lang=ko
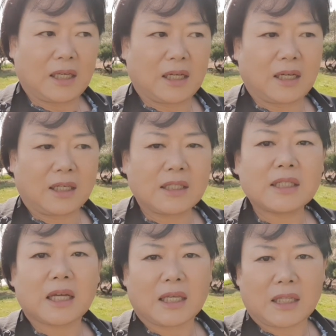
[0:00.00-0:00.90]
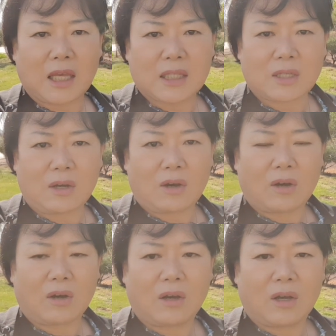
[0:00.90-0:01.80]
어, 인상이 돼서
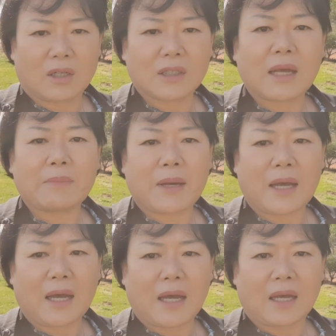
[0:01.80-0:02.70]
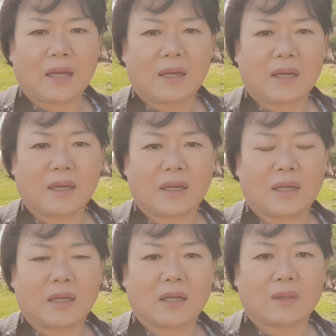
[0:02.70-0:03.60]
그나마
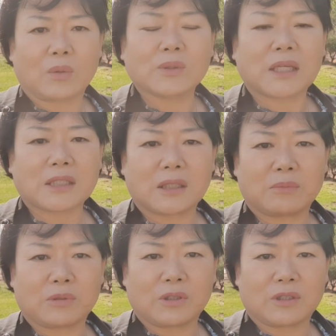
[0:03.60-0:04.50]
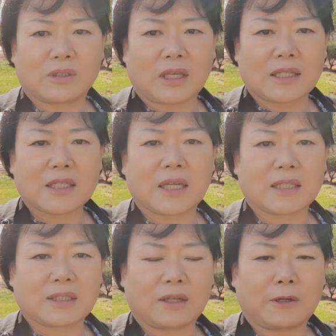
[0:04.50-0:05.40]
어, 농사 짓는 분들은
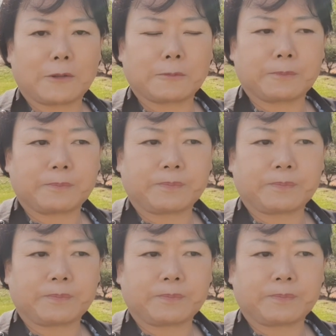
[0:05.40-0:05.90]
괜찮았어요.